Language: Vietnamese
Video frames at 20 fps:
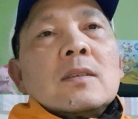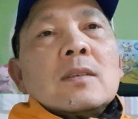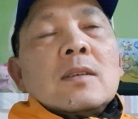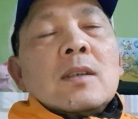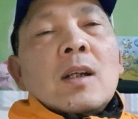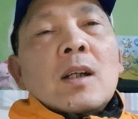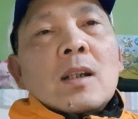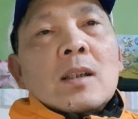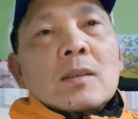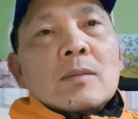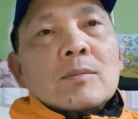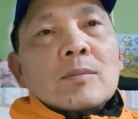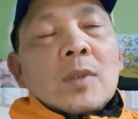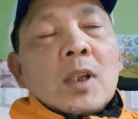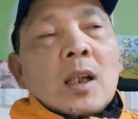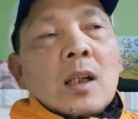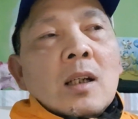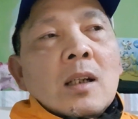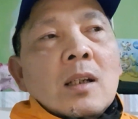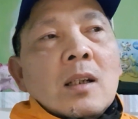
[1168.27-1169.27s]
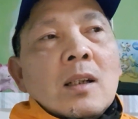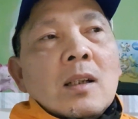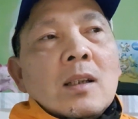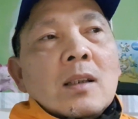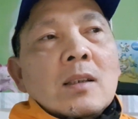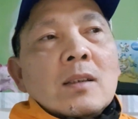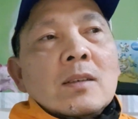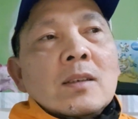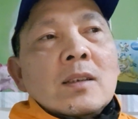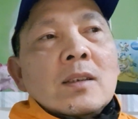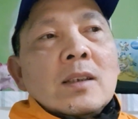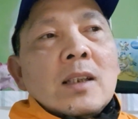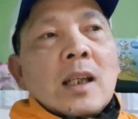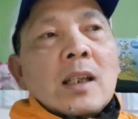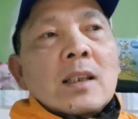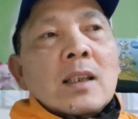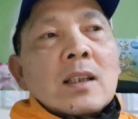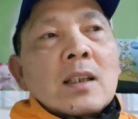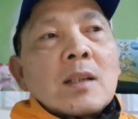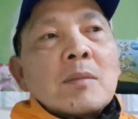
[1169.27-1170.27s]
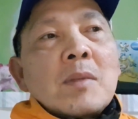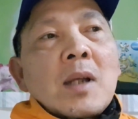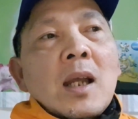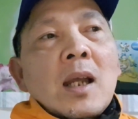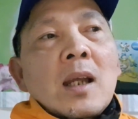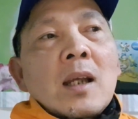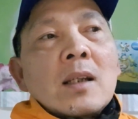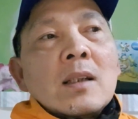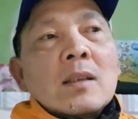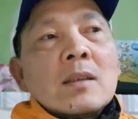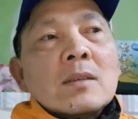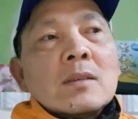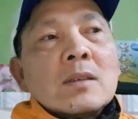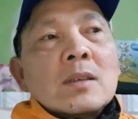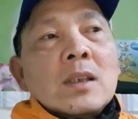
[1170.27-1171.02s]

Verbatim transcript: đó À, như vậy thì các bạn